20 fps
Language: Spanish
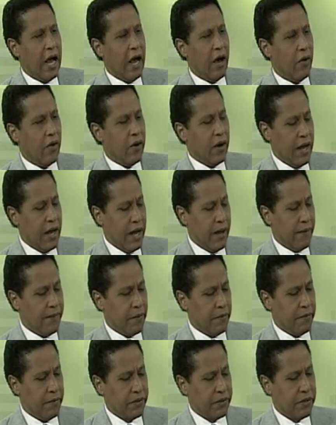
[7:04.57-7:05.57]
Ahora, a
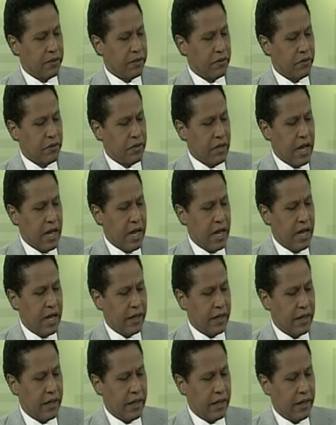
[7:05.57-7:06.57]
propósito ya
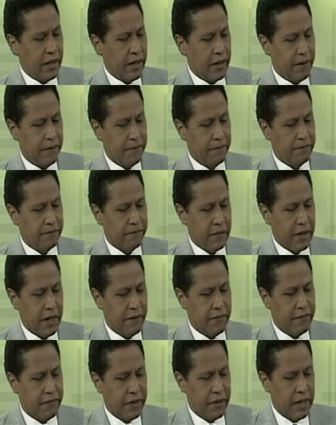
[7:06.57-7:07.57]
eh, de,
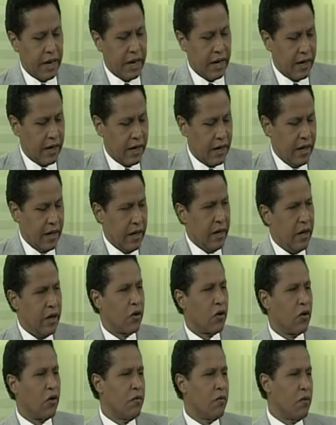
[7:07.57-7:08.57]
al final,
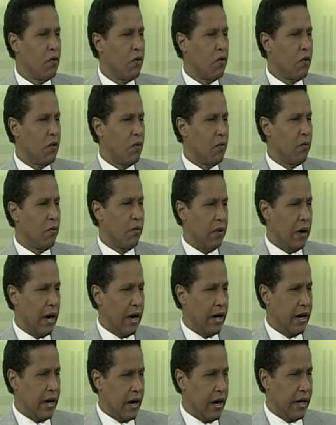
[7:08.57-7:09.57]
¿cómo
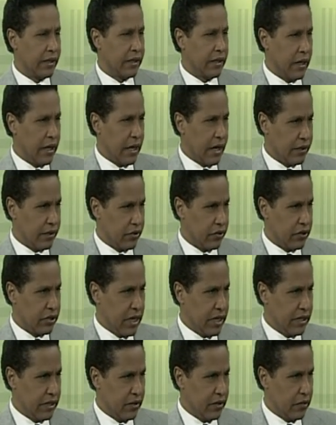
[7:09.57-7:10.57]
la, la
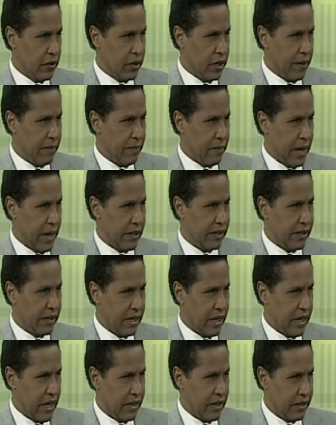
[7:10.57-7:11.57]
sociedad de cirugía
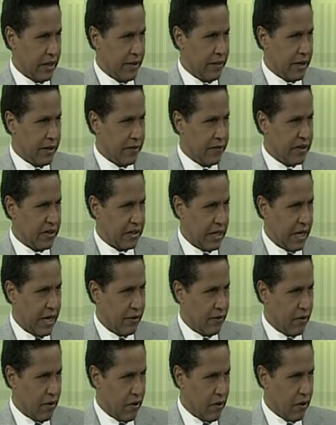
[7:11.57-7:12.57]
plástica se ha
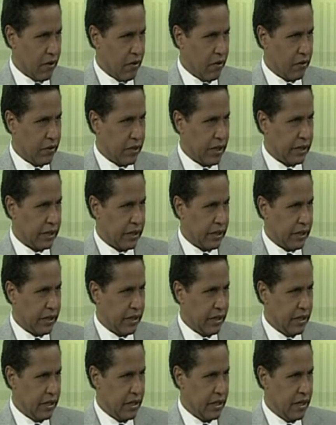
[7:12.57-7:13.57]
manifestado ahora con lo de
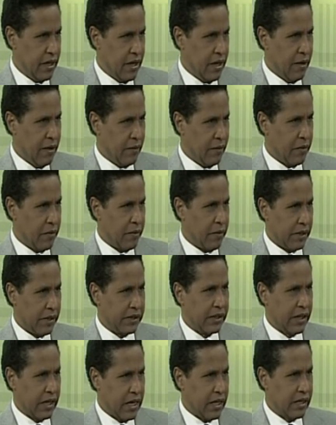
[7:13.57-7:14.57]
Haití? Pues
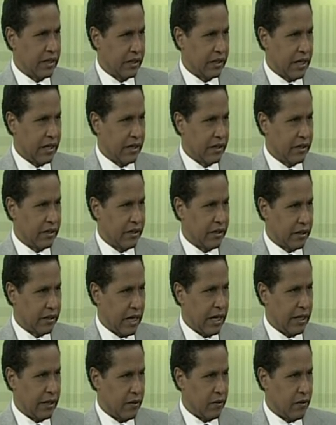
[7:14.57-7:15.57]
parece que ya se está
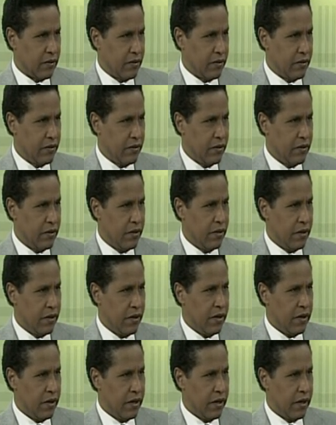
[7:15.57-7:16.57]
necesitando
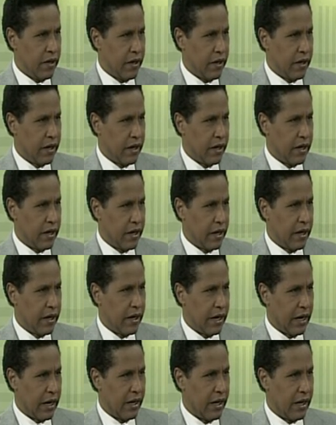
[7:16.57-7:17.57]
eh,
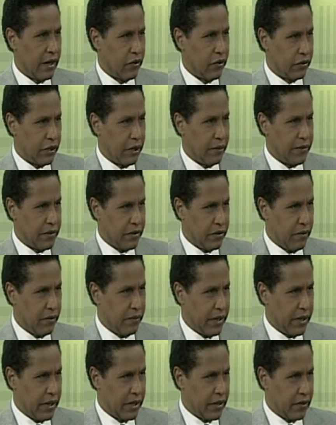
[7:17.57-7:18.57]
los servicios
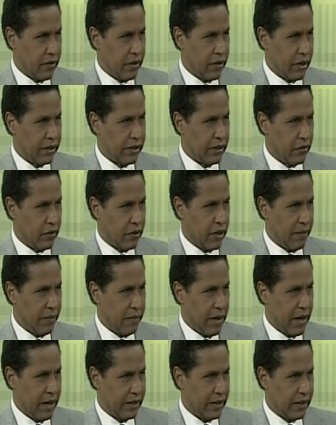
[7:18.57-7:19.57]
médicos de la cirugía
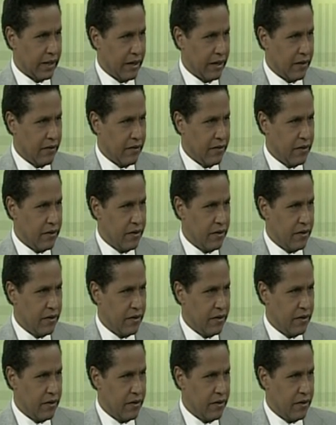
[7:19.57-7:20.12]
plástica, ¿no?